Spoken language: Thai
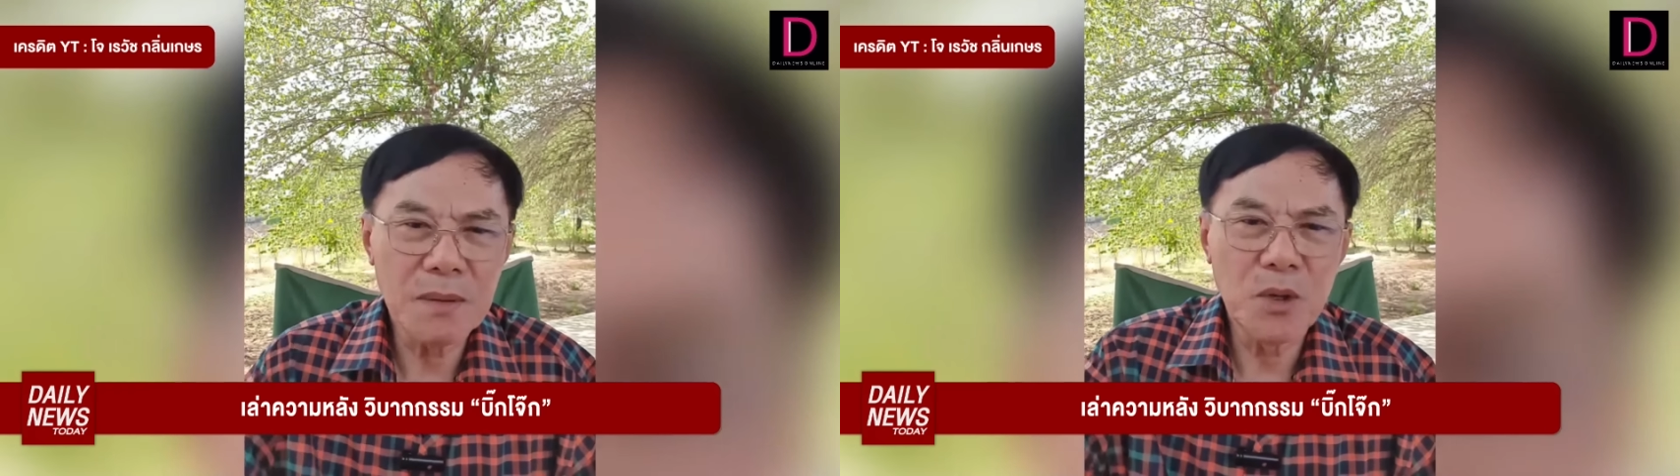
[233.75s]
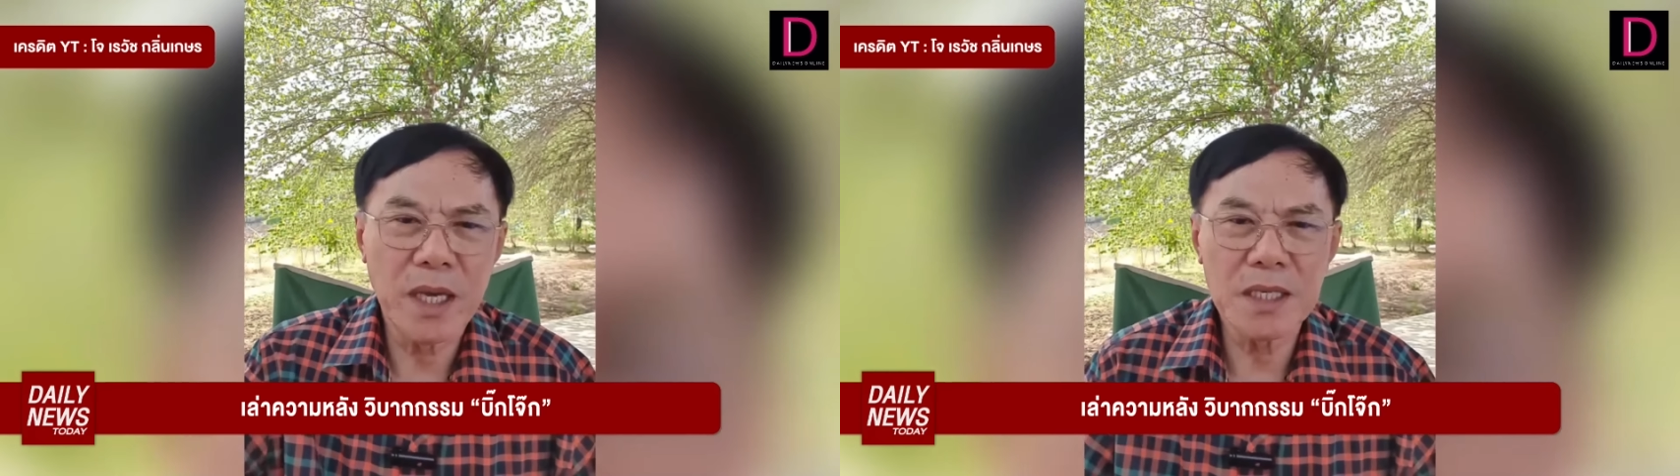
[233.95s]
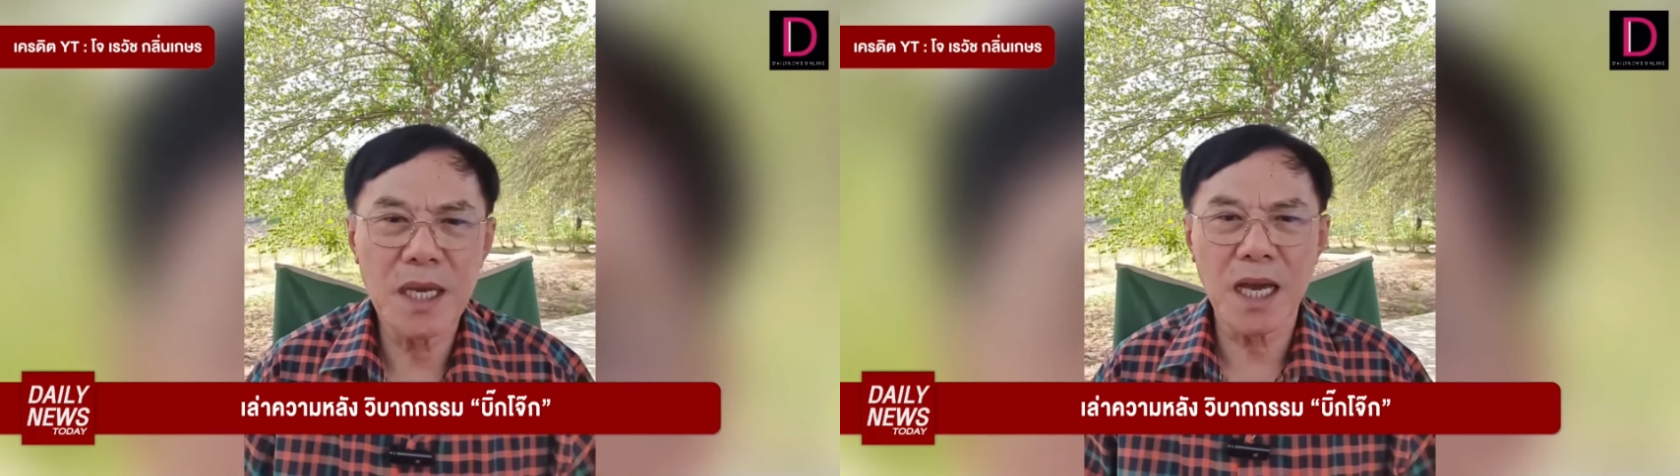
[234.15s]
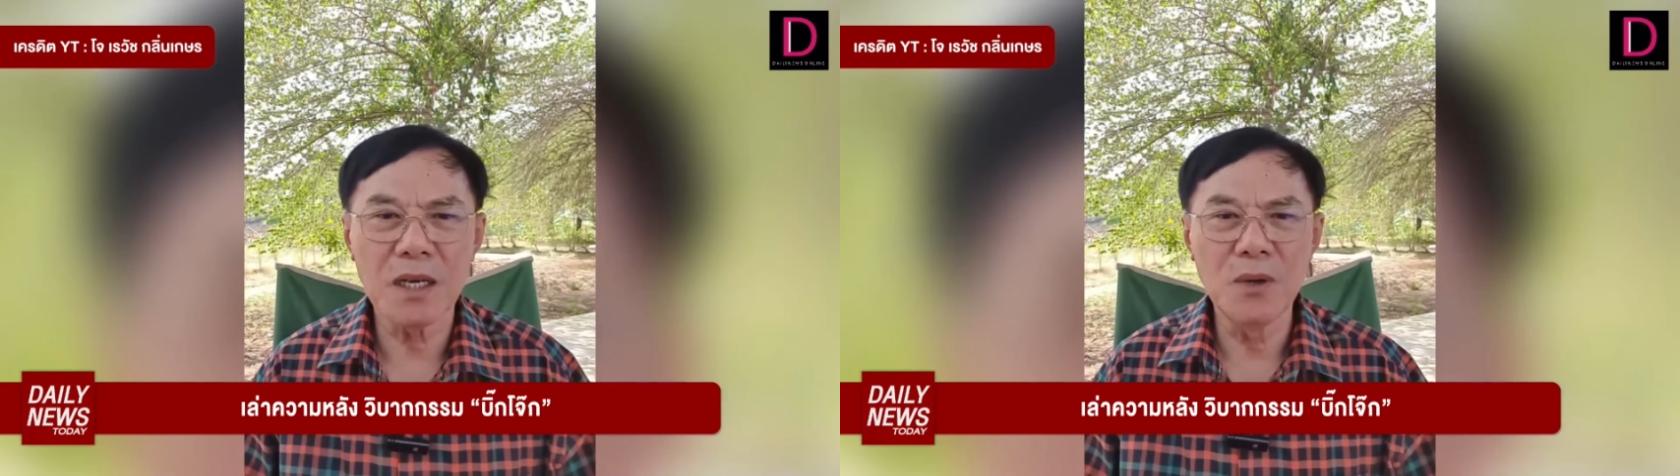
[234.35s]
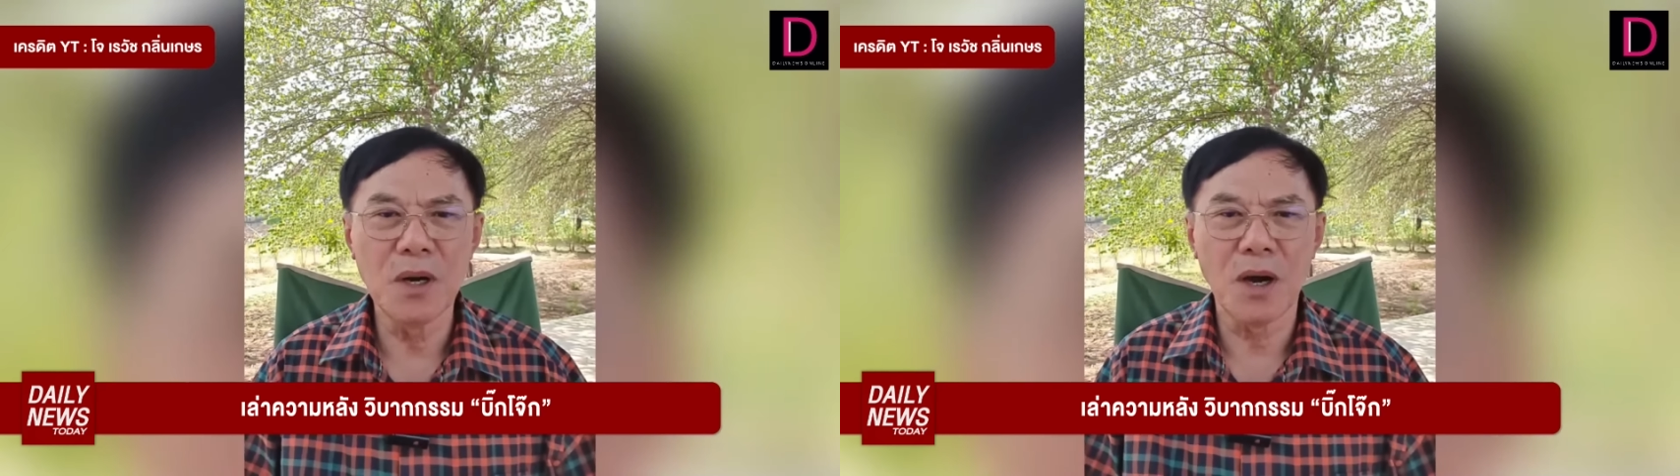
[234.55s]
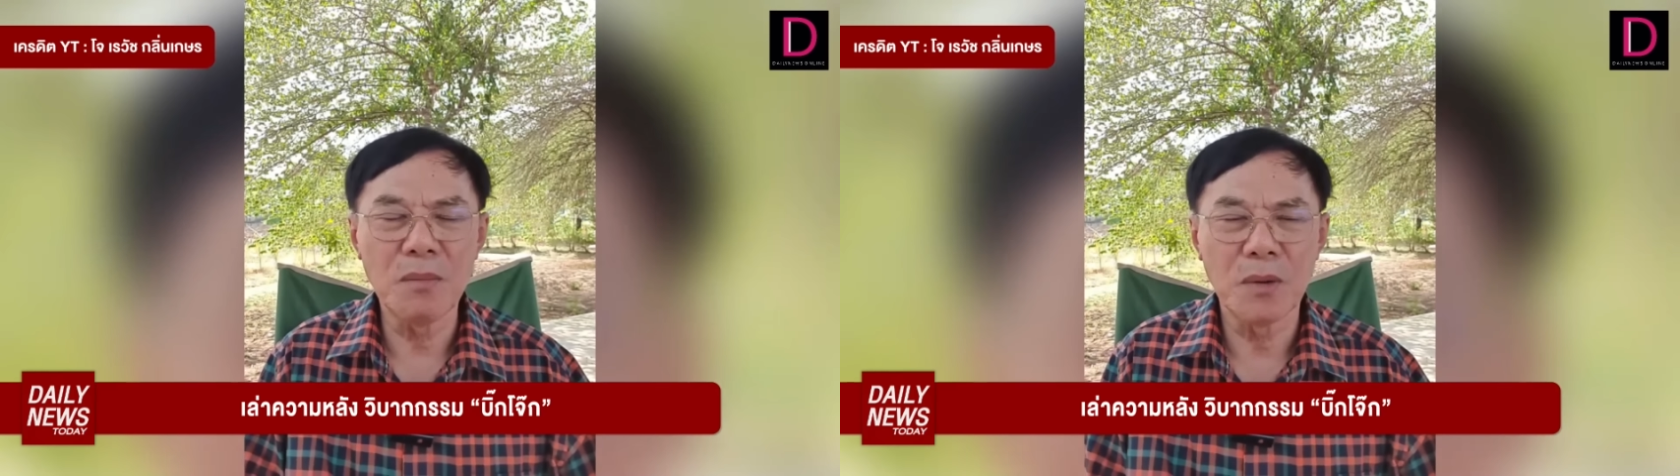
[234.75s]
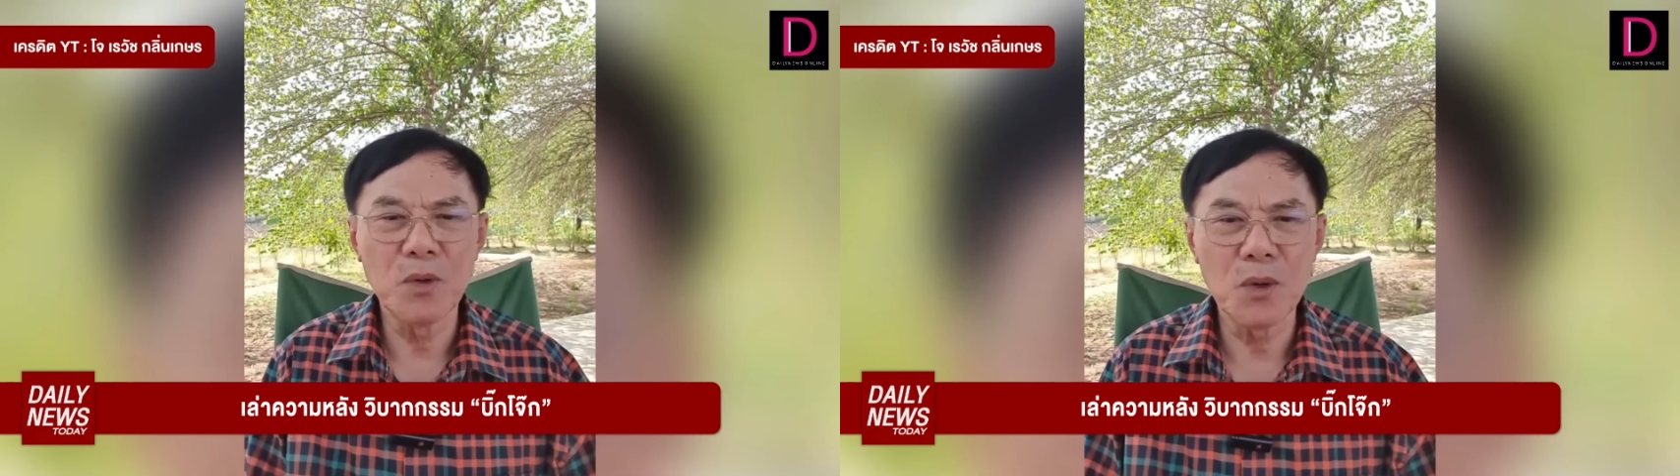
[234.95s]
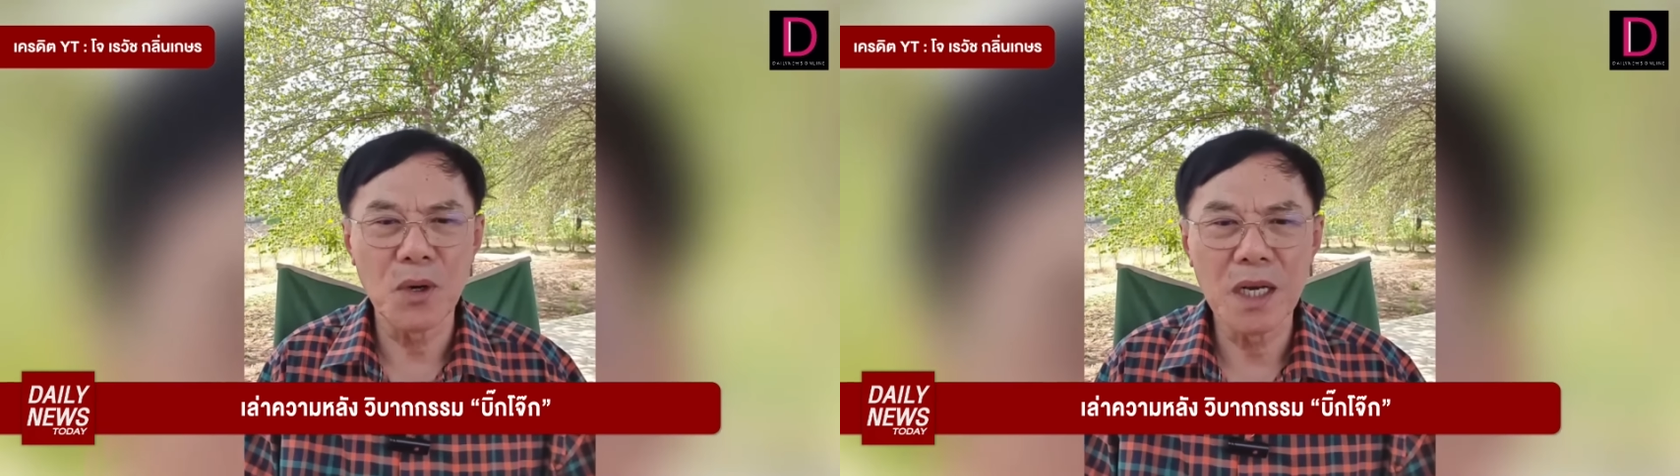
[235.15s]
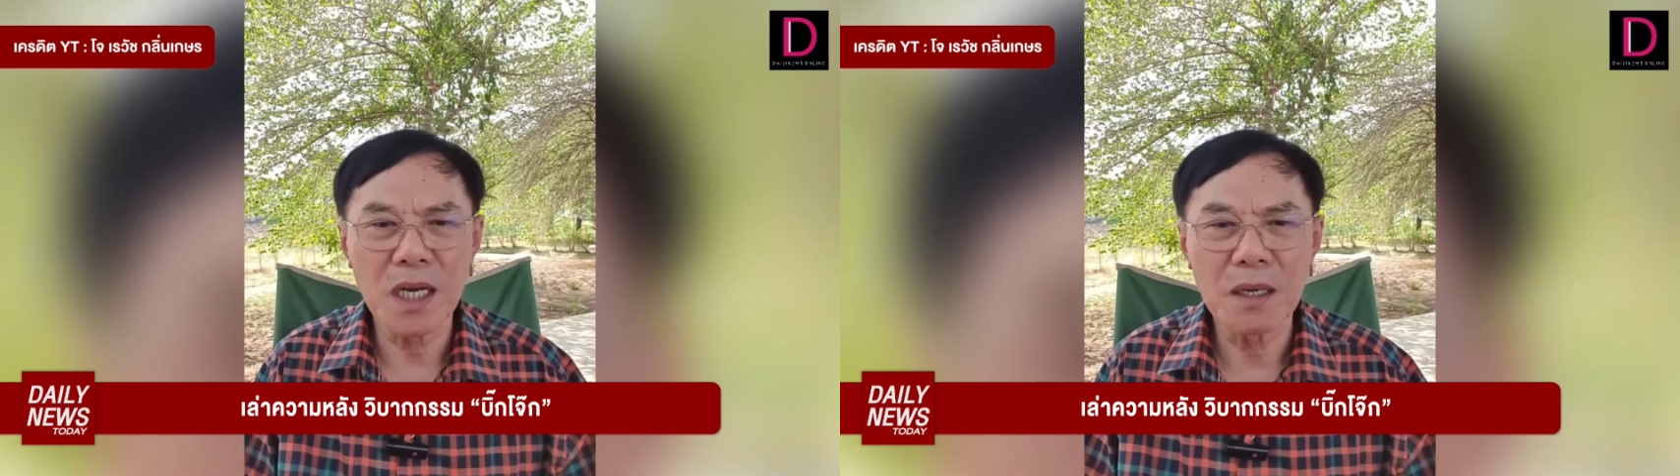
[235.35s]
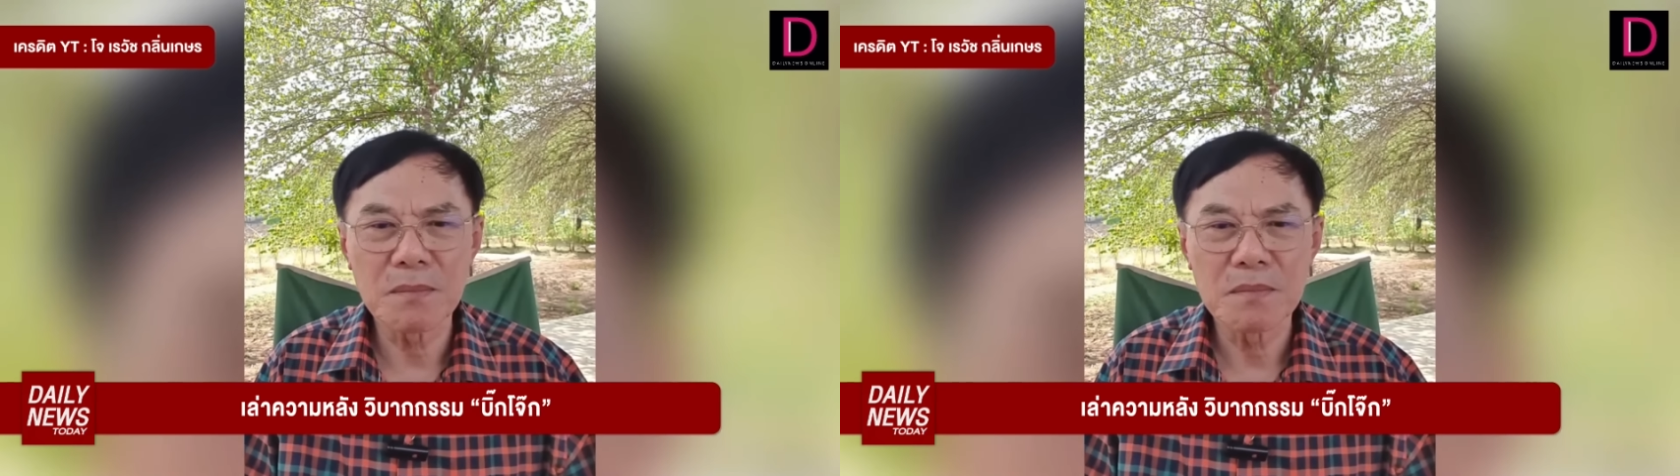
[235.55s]
ตำรวจแห่งชาติรุ่นน้อง ผมทุกคน
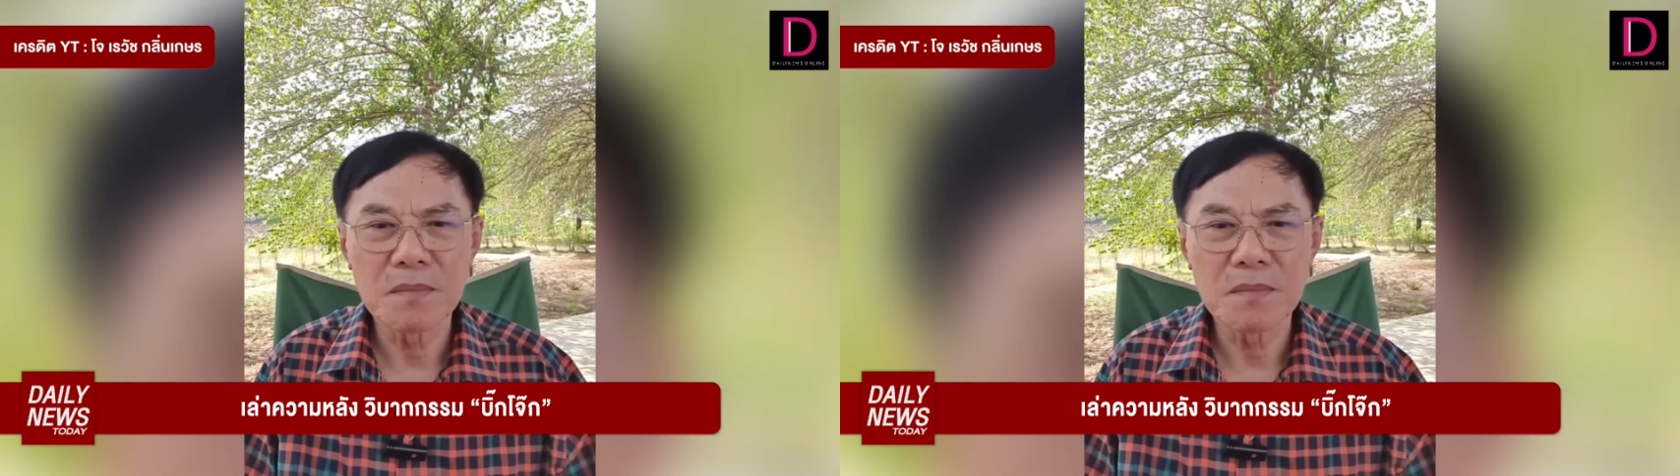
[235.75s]
นะครับ